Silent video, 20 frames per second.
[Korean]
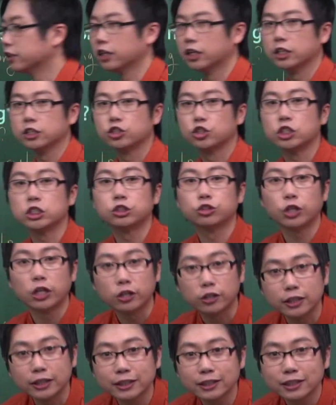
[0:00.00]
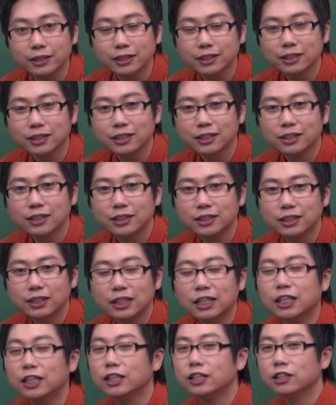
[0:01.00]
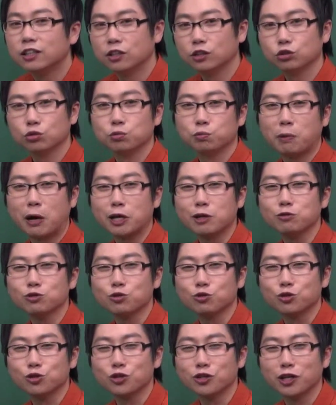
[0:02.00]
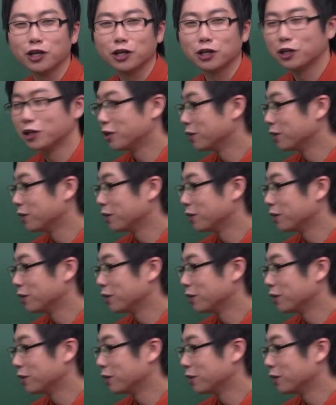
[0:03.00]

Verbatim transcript: Does the r a g o n 이것도 발음이 좀 그러네.